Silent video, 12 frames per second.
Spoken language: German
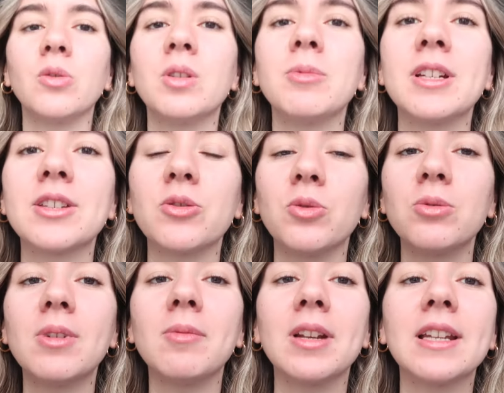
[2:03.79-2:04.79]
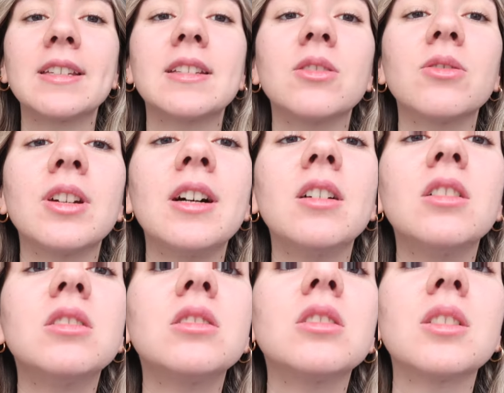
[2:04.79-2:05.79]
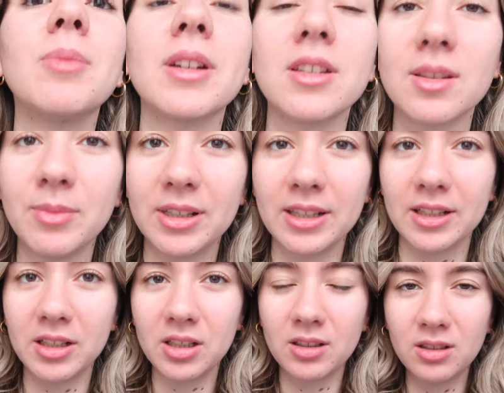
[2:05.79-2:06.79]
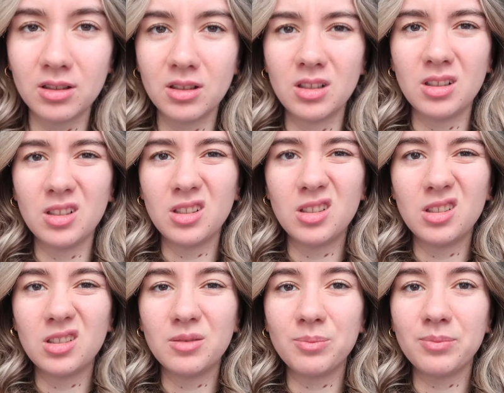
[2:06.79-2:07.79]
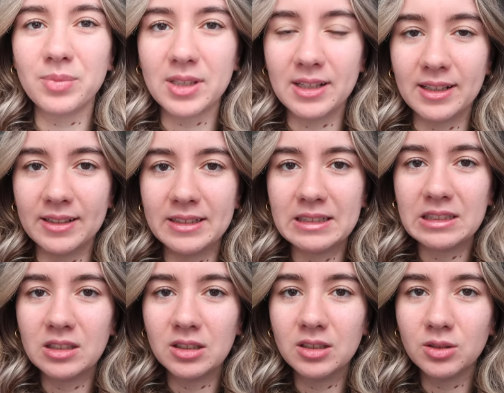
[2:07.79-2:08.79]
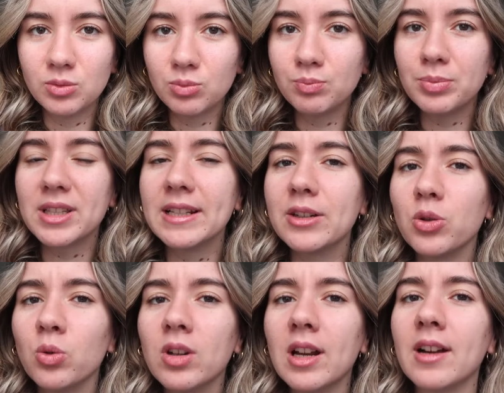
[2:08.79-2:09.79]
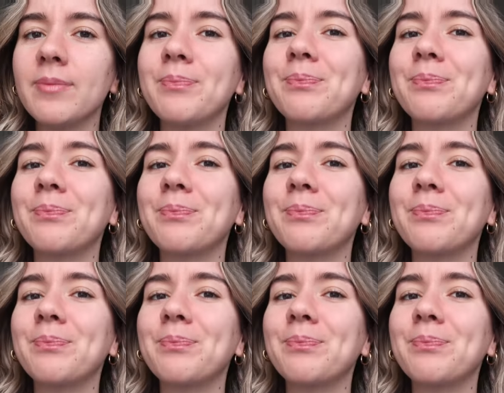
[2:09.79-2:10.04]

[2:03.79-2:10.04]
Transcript: Irgendwie bin ich so überbelichtet, oder? Ich mache das mal hier. Bisschen, bisschen dunkler.